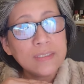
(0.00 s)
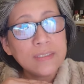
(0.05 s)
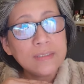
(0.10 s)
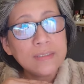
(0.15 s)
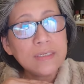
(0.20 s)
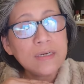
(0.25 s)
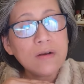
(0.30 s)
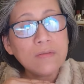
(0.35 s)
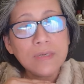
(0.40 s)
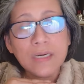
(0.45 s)

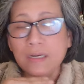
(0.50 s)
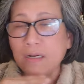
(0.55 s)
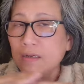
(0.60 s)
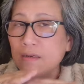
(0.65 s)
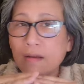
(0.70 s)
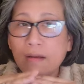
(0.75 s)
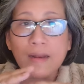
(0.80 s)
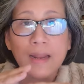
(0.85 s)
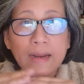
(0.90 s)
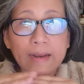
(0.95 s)
chứ không đừng có
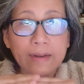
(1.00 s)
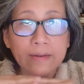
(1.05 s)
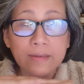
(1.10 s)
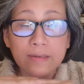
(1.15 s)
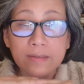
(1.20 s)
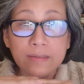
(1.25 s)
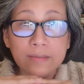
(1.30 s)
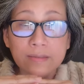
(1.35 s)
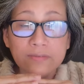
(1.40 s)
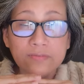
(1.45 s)
nói là
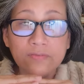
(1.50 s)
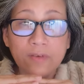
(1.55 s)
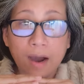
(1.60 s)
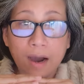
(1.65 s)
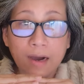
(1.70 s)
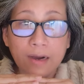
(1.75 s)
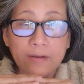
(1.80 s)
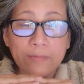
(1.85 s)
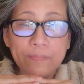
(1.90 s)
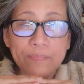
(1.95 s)
người
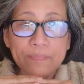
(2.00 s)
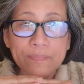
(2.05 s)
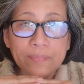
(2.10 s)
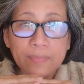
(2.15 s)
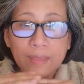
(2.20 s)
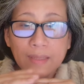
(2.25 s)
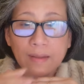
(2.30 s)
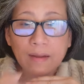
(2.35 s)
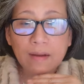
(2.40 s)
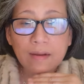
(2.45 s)
vợ
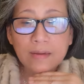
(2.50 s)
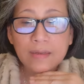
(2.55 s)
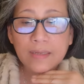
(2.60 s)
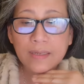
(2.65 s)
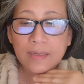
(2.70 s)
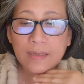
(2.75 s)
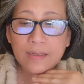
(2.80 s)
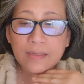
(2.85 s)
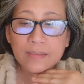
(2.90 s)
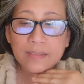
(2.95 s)
đó
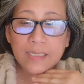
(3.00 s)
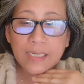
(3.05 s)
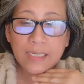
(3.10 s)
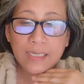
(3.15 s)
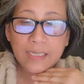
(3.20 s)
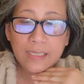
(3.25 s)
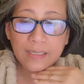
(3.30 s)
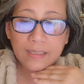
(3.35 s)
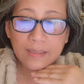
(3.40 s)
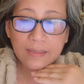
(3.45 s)

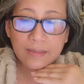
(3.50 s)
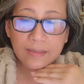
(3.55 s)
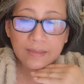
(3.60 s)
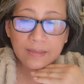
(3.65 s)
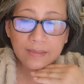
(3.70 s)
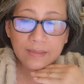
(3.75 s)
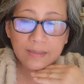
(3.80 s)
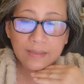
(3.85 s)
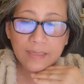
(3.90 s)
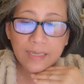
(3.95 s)
thì
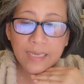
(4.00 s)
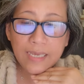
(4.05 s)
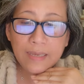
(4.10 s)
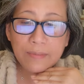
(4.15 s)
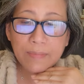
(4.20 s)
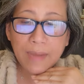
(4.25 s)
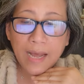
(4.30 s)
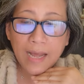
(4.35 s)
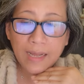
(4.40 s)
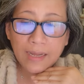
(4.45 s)

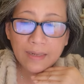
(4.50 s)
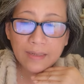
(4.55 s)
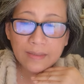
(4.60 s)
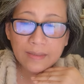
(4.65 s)
khi mà